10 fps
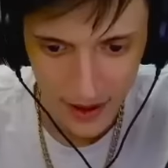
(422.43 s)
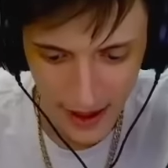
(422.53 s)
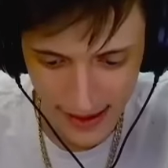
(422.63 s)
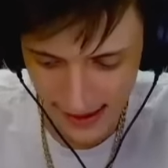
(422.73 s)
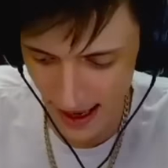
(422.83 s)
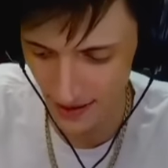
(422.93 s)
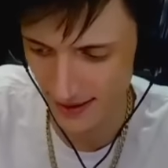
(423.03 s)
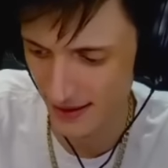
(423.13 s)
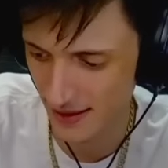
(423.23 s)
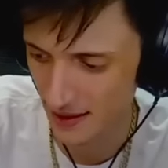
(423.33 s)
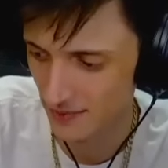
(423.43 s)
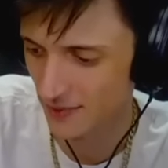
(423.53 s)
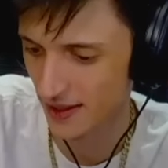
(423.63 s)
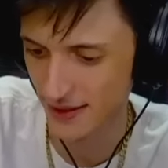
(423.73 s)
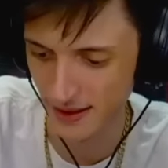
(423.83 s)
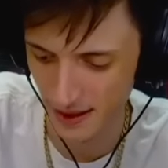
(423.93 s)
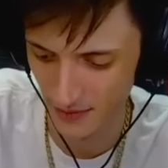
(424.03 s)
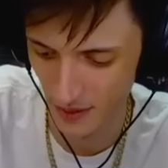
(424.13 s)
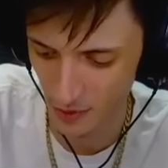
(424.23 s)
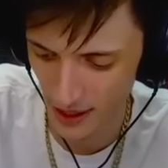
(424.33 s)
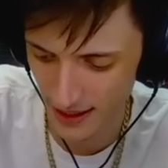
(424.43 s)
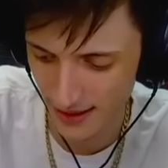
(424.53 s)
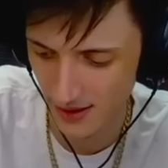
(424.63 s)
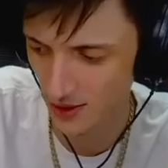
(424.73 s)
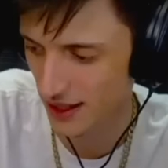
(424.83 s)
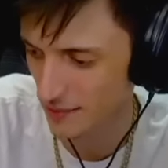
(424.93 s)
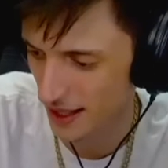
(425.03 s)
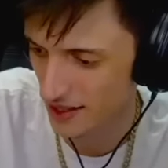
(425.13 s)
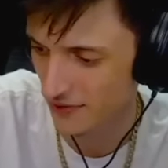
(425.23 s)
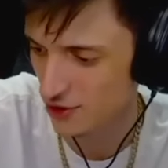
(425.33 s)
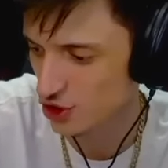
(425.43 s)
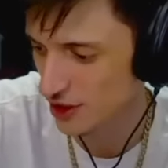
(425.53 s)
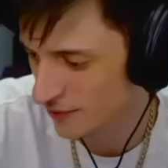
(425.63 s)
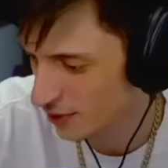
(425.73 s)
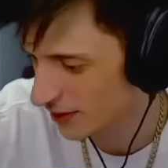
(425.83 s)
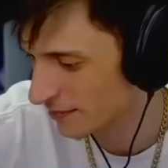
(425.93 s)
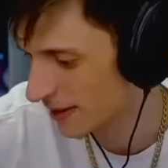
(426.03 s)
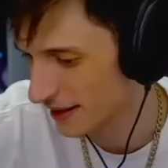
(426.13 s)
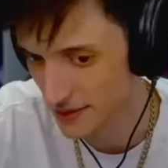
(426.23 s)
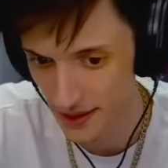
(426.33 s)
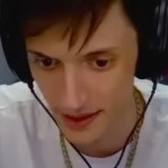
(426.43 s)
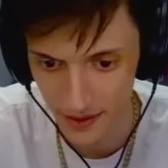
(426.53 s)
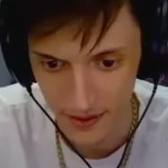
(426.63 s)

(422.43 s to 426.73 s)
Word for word: SR si sliva, si sliva pure la sisona che magari finisce davvero nel binder.